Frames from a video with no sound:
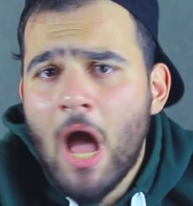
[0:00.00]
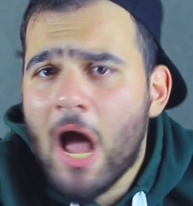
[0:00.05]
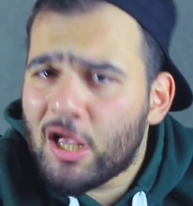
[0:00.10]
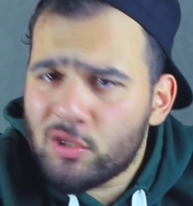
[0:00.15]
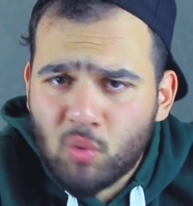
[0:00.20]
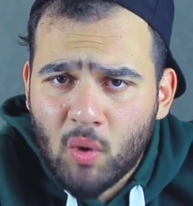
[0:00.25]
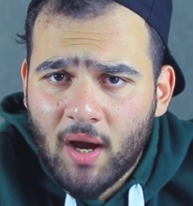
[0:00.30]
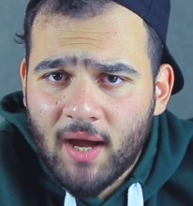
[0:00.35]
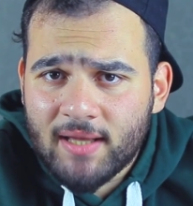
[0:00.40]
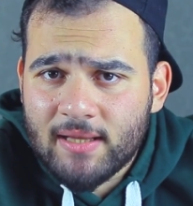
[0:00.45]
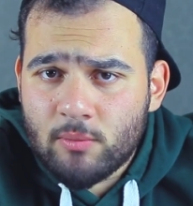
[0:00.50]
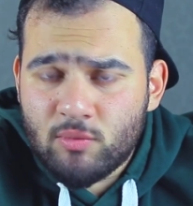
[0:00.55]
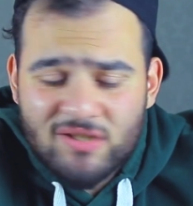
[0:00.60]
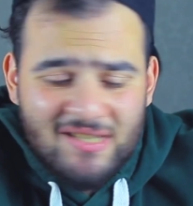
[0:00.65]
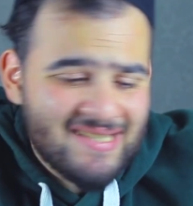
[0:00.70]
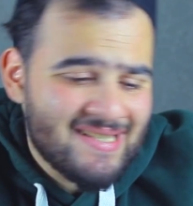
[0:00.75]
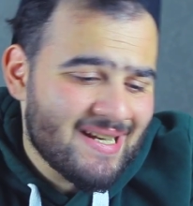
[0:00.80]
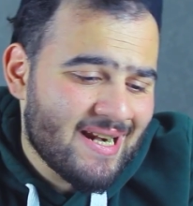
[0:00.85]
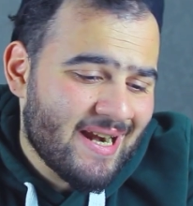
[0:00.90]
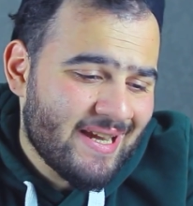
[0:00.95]
أتوقع هذا
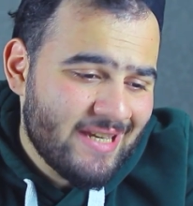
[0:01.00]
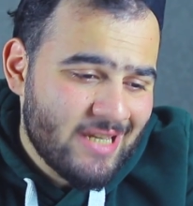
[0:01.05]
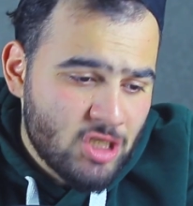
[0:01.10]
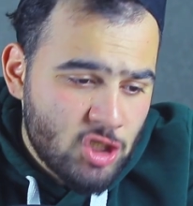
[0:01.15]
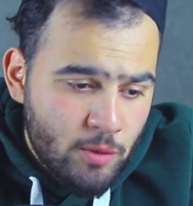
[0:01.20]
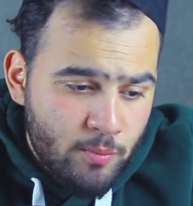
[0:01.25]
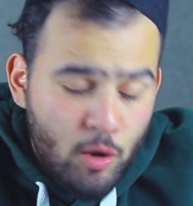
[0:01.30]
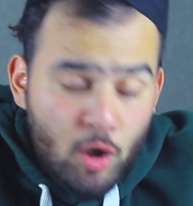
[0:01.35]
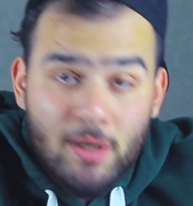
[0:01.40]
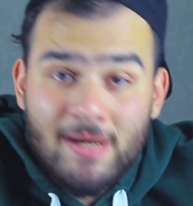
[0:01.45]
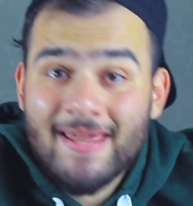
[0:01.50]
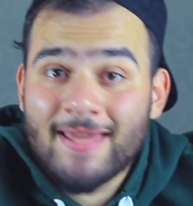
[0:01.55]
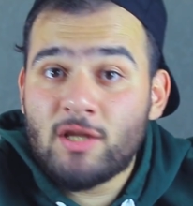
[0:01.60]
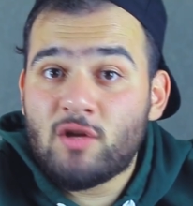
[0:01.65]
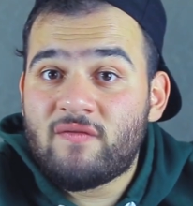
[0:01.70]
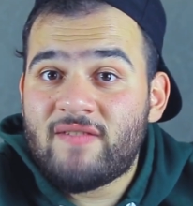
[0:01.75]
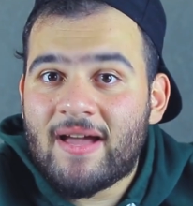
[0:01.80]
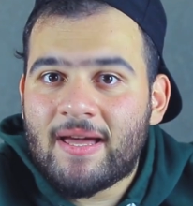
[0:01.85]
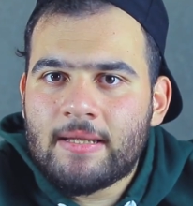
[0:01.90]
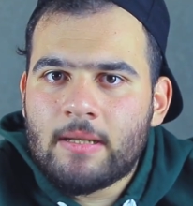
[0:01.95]
المسلسل رح يعجبكم
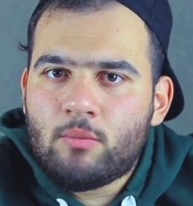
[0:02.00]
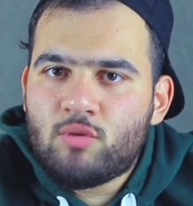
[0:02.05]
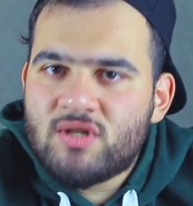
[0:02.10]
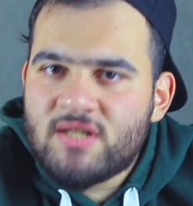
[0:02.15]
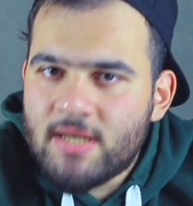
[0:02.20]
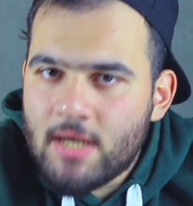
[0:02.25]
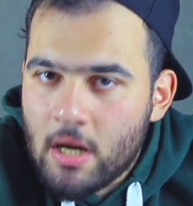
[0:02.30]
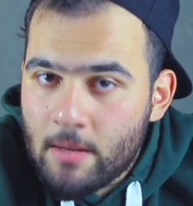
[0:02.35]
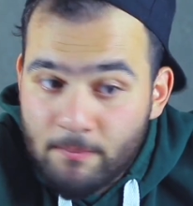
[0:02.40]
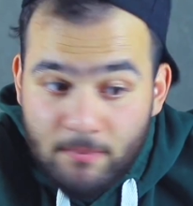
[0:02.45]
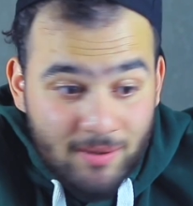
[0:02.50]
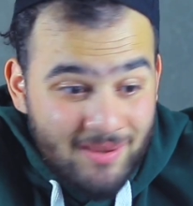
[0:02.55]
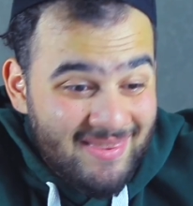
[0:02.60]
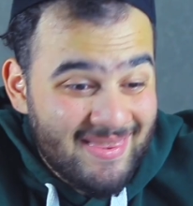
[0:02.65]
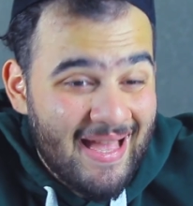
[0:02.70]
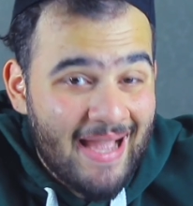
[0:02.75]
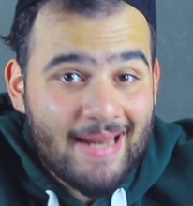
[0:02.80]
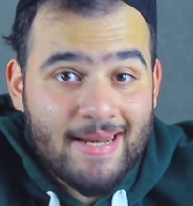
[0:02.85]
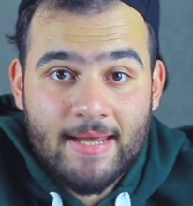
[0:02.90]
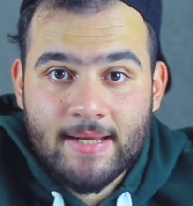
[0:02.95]
لأنه في عنا موسيقى
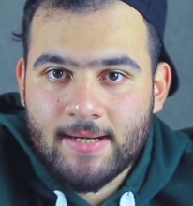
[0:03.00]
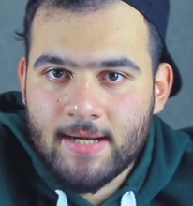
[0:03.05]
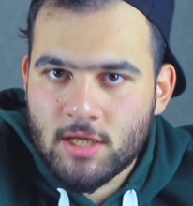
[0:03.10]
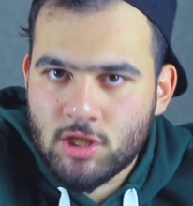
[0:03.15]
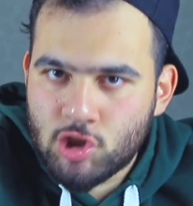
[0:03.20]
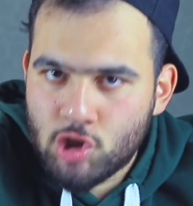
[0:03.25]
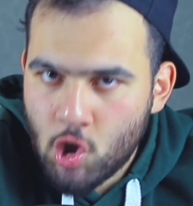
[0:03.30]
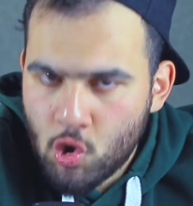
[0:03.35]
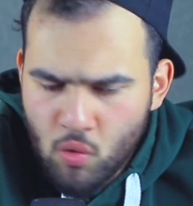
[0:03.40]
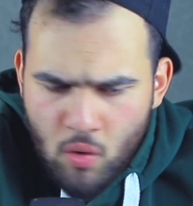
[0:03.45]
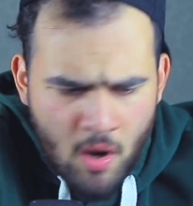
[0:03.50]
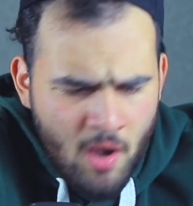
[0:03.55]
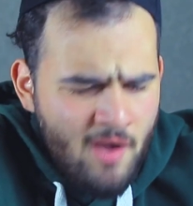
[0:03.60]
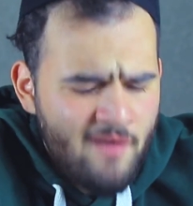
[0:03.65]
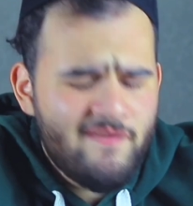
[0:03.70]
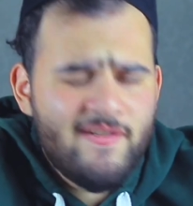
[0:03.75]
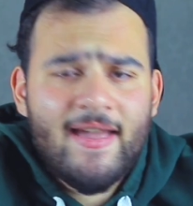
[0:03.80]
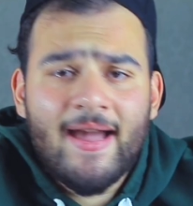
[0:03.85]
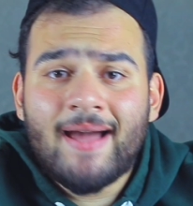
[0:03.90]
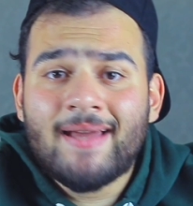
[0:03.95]
بتدخلك للجو
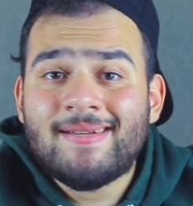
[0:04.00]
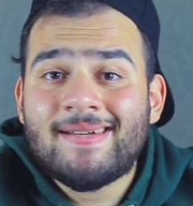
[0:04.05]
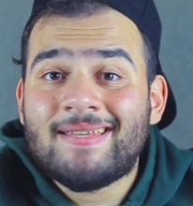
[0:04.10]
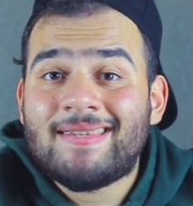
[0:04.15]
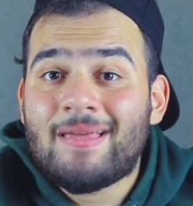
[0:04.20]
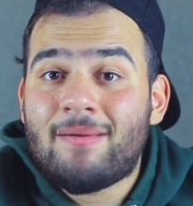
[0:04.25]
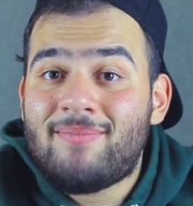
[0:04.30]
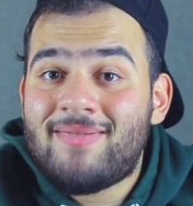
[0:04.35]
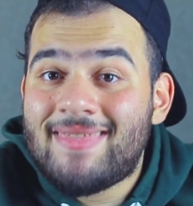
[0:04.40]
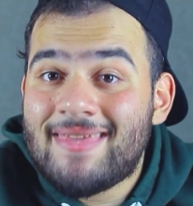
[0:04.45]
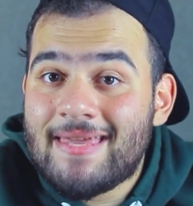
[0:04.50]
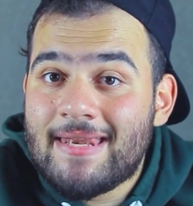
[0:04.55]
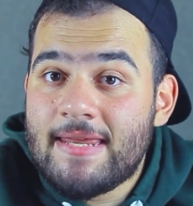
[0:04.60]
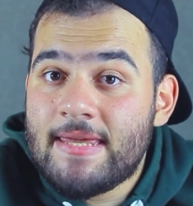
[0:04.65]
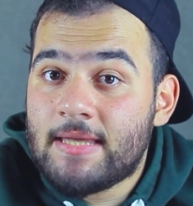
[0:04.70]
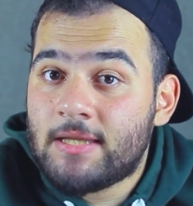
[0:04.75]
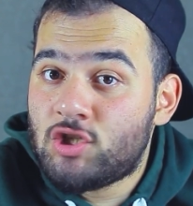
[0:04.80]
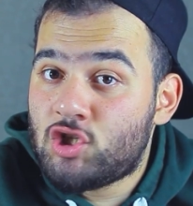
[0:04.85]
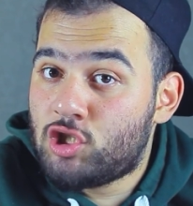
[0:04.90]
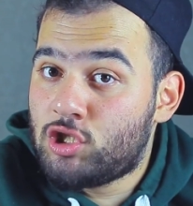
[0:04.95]
في عنا
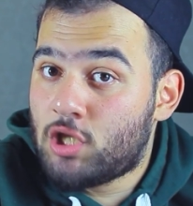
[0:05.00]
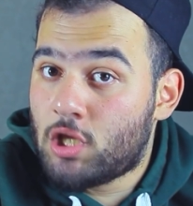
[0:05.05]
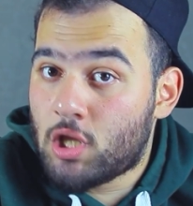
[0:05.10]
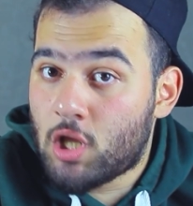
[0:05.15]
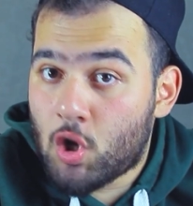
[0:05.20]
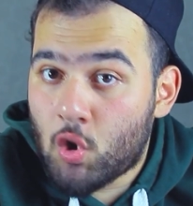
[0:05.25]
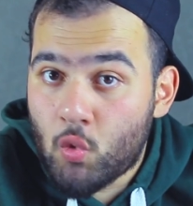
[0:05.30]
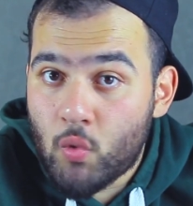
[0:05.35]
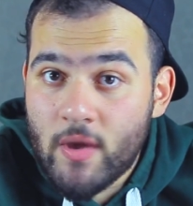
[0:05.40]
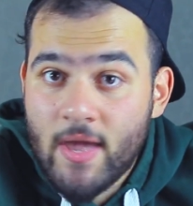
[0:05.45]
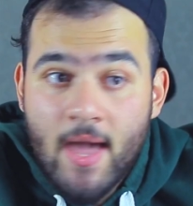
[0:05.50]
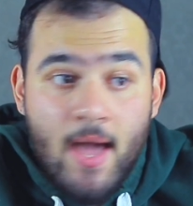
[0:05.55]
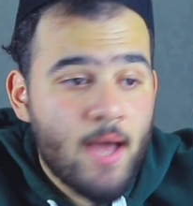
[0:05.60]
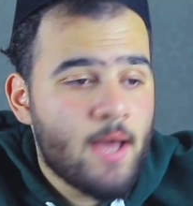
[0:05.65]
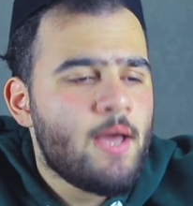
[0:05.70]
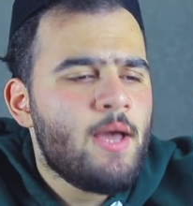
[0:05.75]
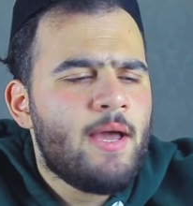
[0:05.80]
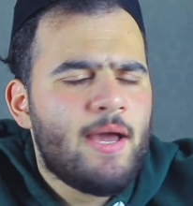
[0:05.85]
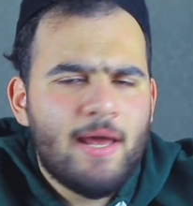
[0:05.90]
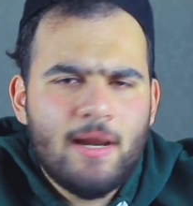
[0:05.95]
تمثيليا جدا
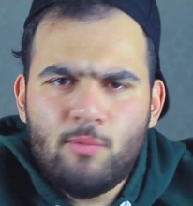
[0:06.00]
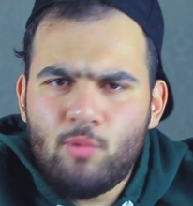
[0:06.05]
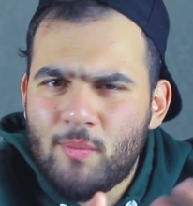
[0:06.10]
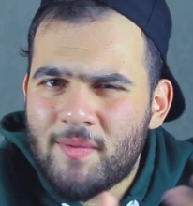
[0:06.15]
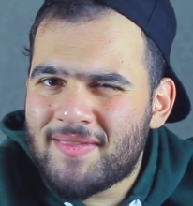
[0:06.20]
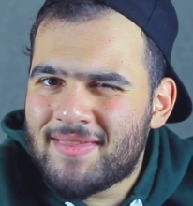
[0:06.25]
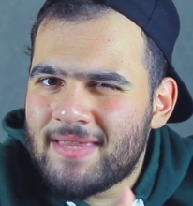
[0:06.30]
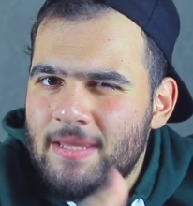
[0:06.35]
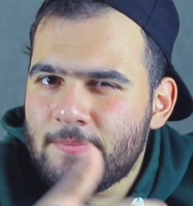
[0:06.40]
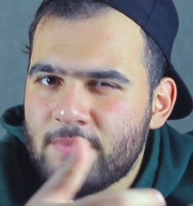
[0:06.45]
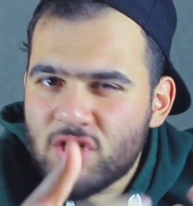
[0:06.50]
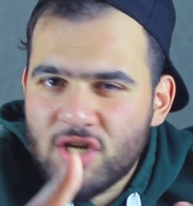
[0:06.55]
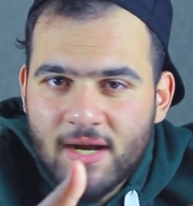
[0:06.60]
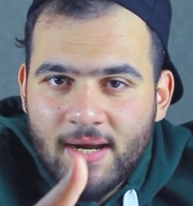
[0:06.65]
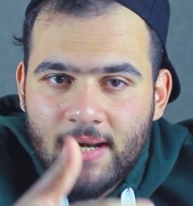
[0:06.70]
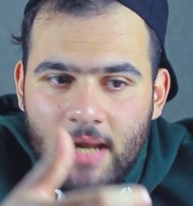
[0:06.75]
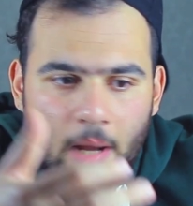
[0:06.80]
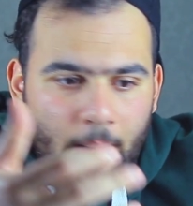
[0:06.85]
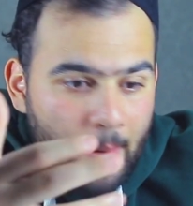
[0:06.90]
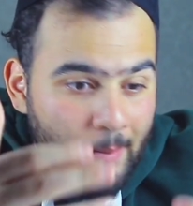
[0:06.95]
أقوياء الممثلين
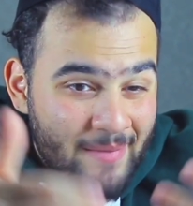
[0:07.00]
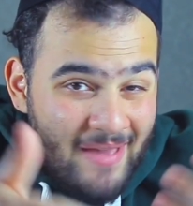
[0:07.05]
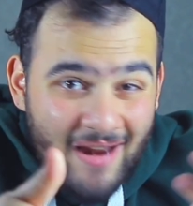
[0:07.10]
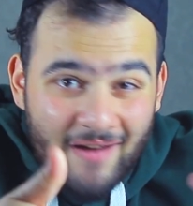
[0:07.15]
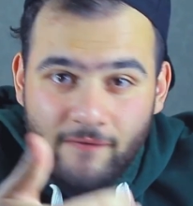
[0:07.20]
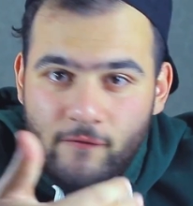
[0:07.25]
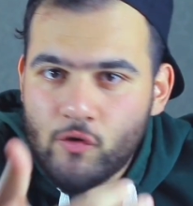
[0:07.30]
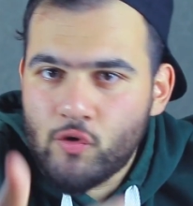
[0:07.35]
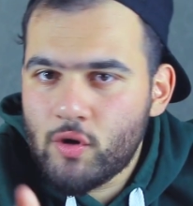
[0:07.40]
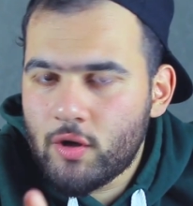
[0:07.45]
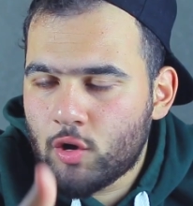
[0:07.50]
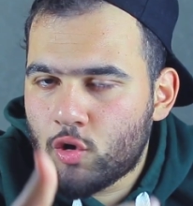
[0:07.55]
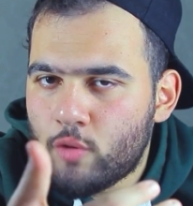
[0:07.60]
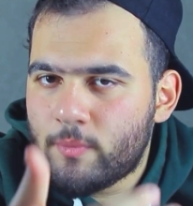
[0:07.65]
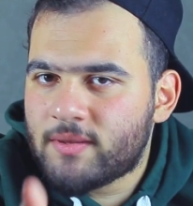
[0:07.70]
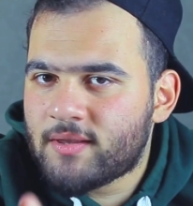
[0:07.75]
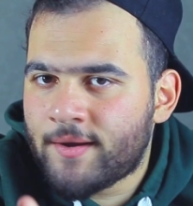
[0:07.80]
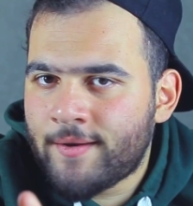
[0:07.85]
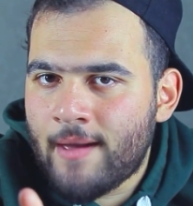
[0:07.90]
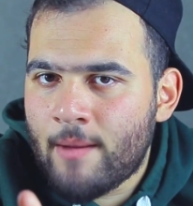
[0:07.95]
بشكل عام عم بيعرفوا يحكوا
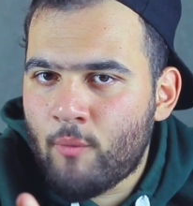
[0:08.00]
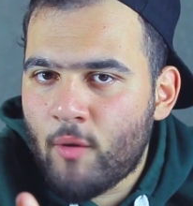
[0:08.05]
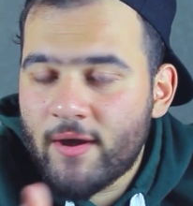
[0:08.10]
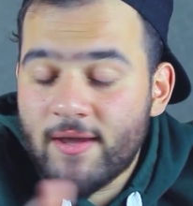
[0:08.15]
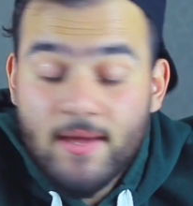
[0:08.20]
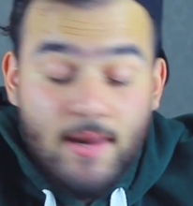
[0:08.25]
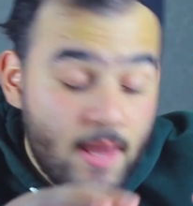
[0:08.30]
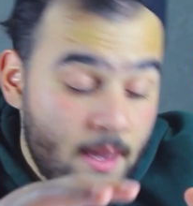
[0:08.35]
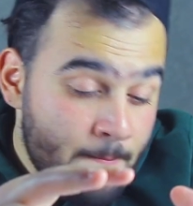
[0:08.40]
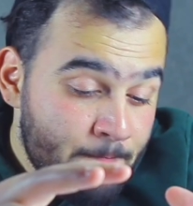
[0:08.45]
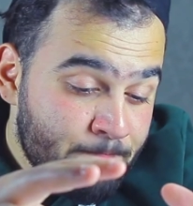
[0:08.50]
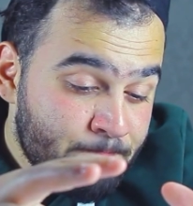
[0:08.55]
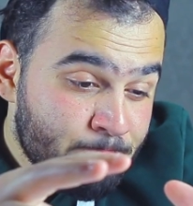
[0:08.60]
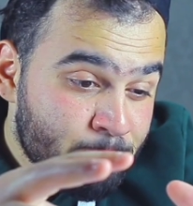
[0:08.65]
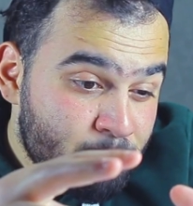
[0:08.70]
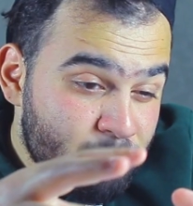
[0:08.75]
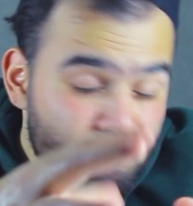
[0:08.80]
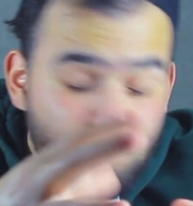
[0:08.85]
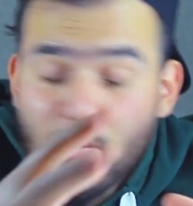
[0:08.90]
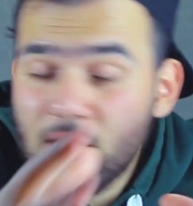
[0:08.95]
بطريقة معينة
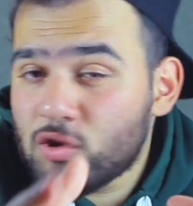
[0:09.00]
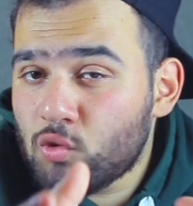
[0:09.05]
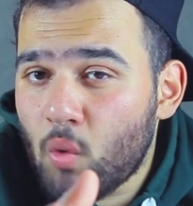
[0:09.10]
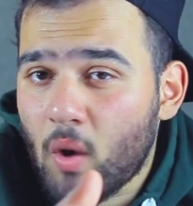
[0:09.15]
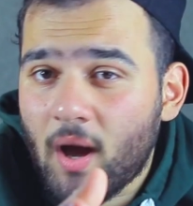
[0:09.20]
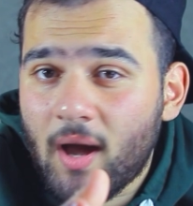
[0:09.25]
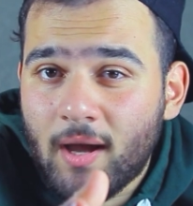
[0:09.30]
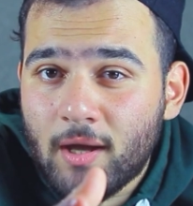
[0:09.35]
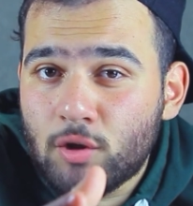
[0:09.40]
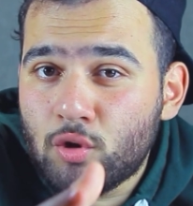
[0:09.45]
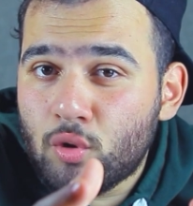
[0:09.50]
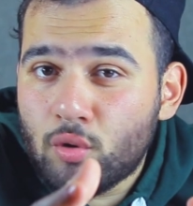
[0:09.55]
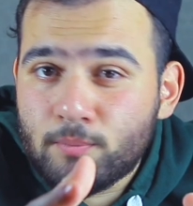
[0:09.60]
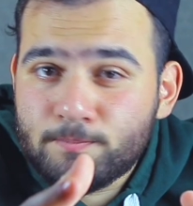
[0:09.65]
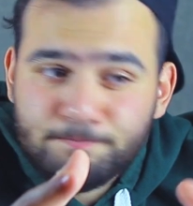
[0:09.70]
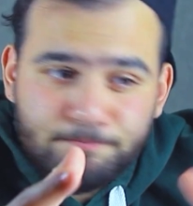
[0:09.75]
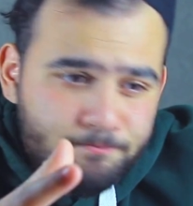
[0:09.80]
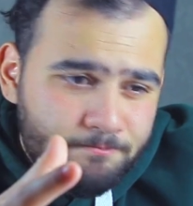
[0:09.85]
وأتوقع إنه